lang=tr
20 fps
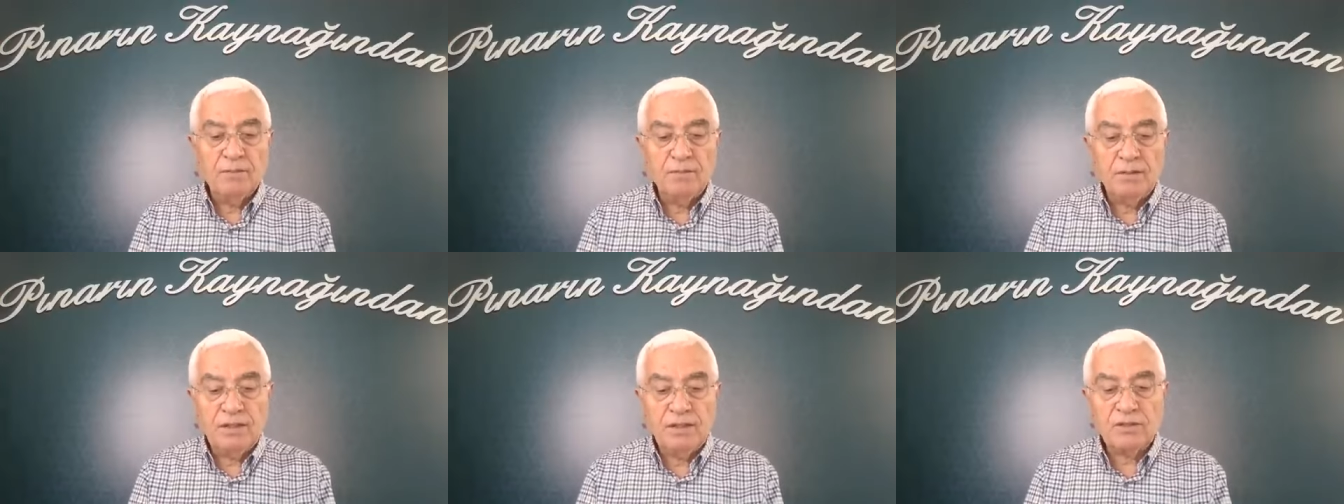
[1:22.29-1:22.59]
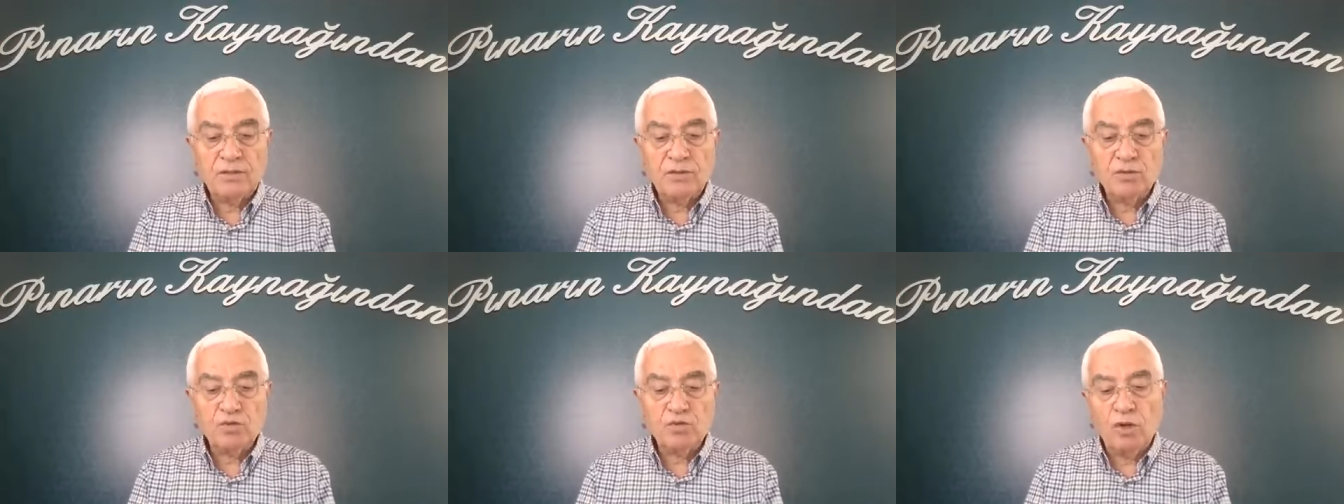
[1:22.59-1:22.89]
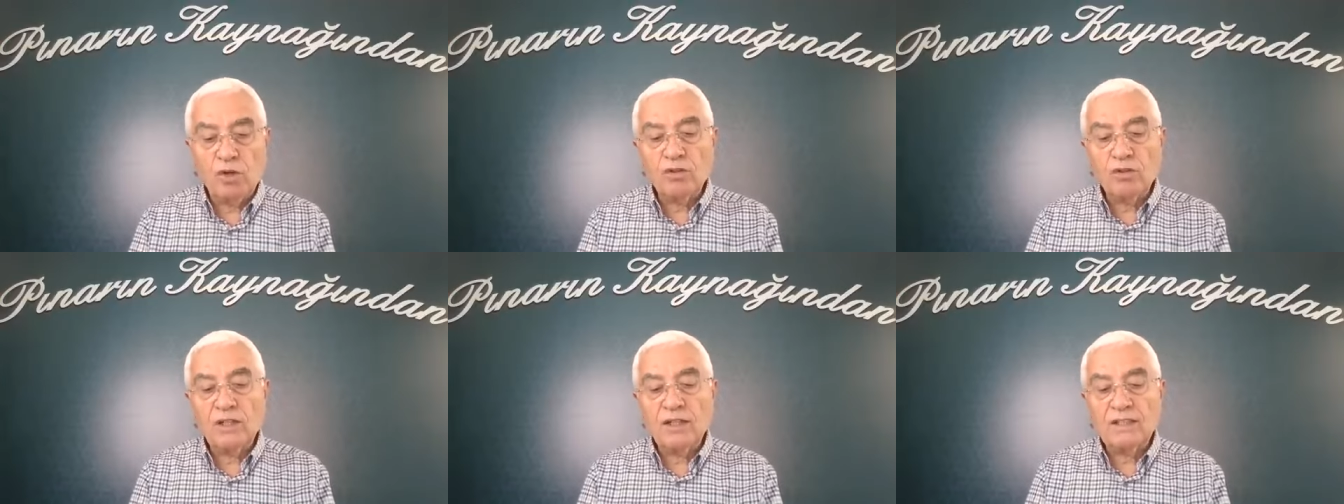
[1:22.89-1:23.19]
Biz
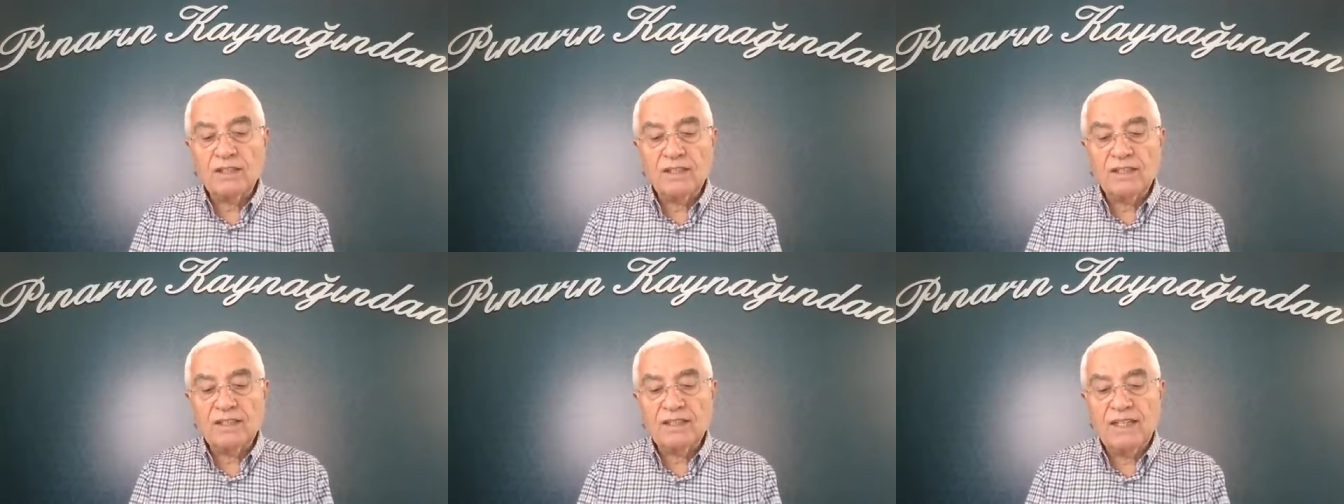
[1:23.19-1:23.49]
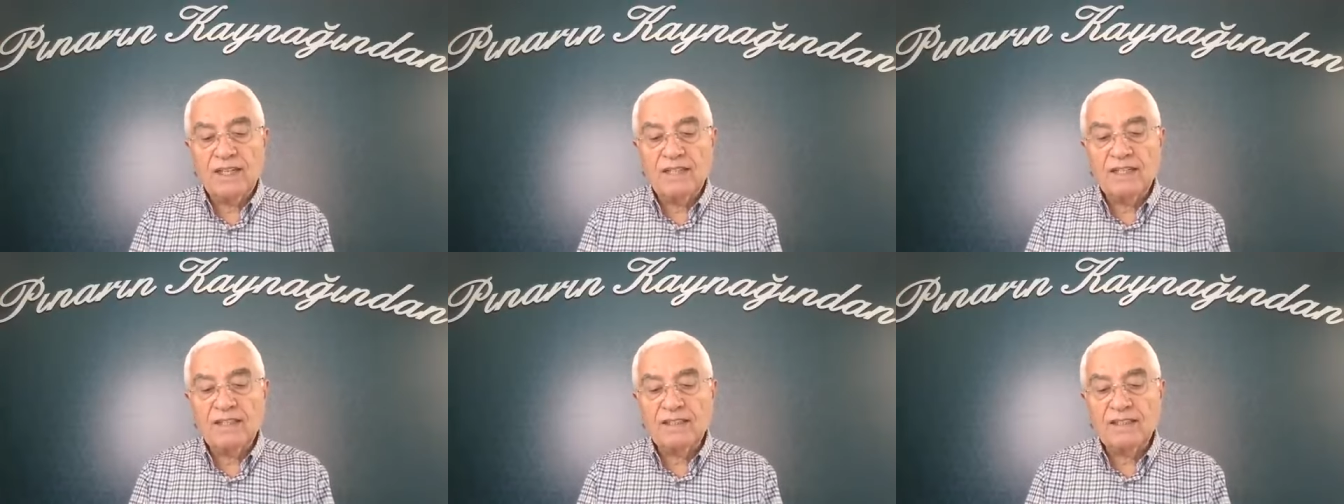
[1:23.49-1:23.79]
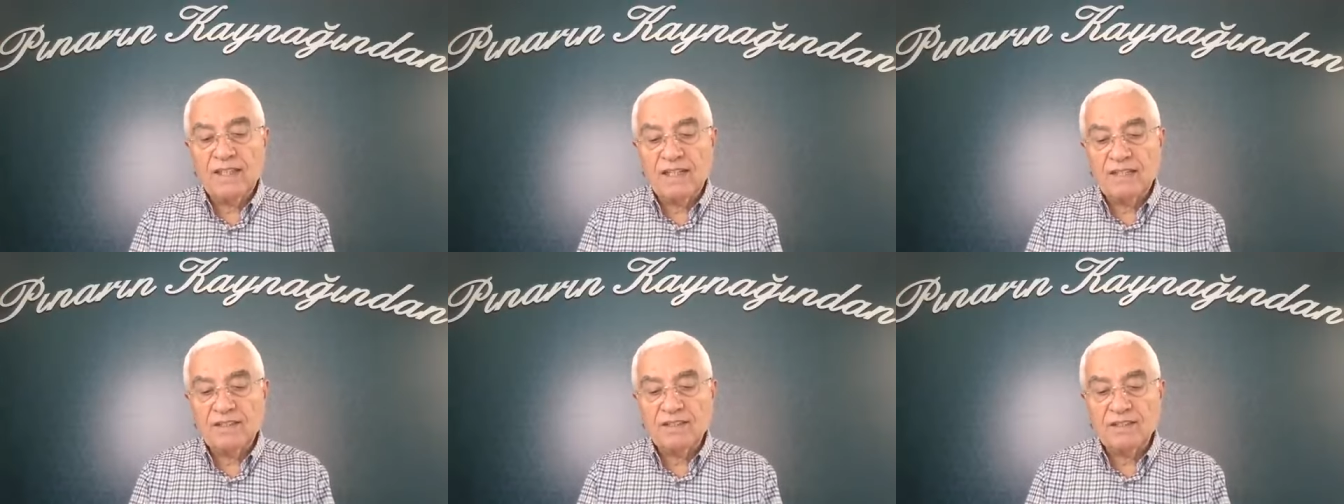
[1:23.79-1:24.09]
sonradan
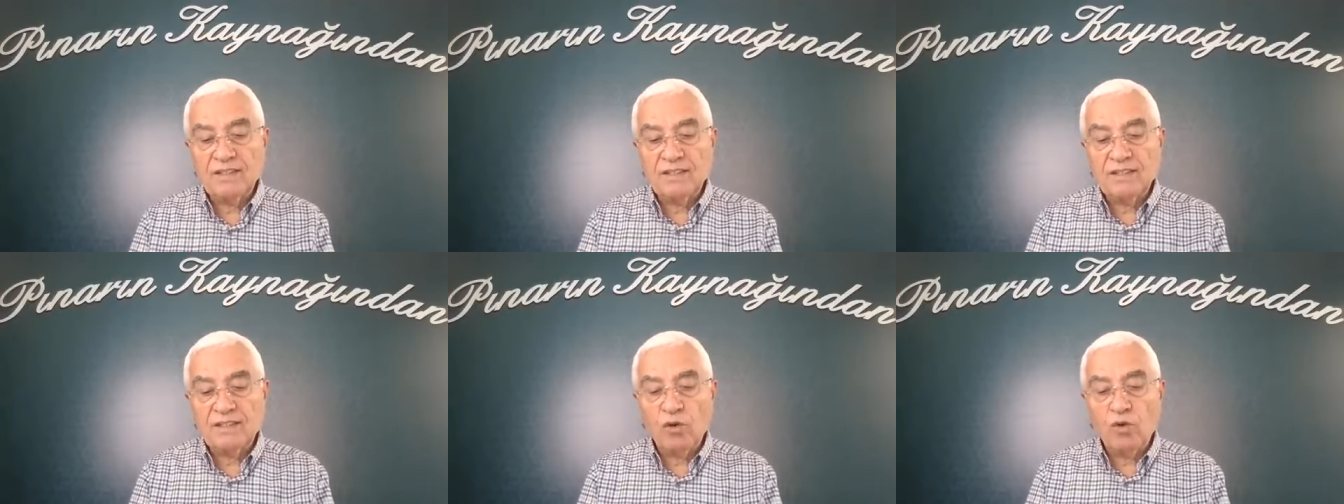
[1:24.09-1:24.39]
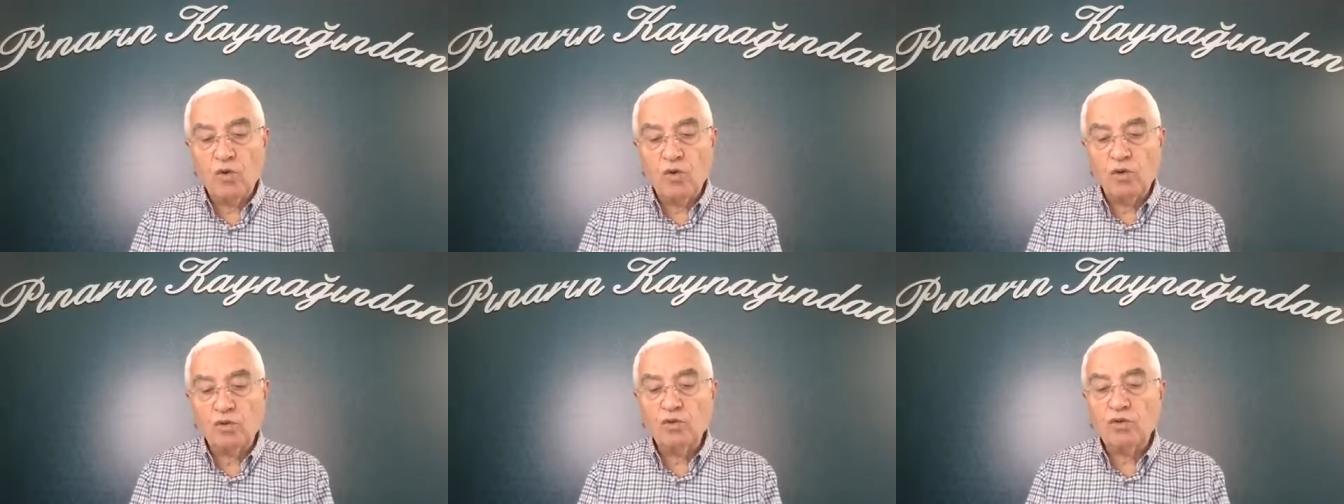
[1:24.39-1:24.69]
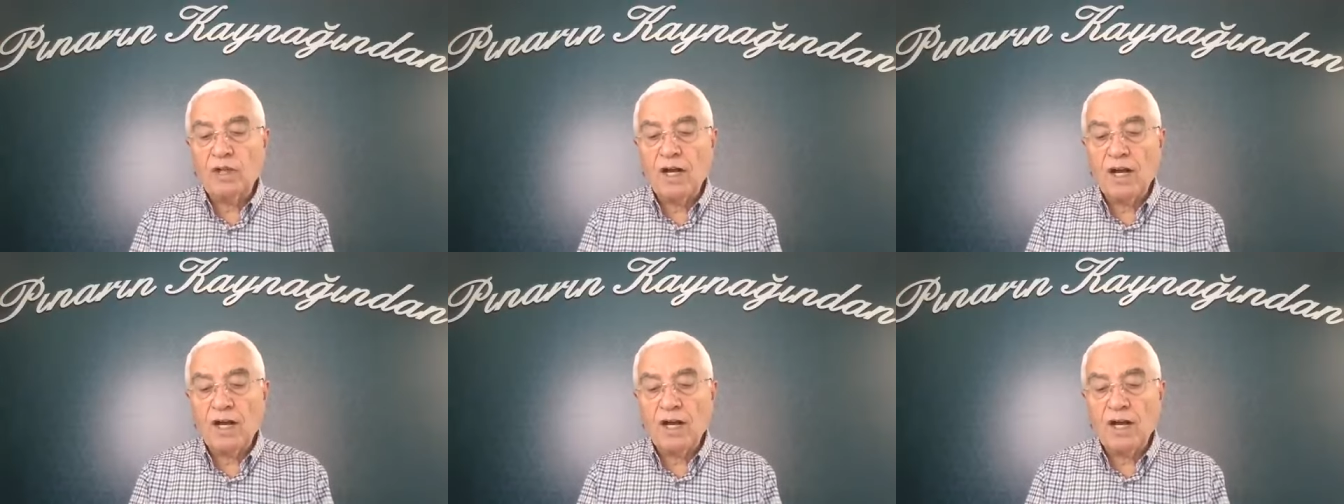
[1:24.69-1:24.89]
gelenler için de onun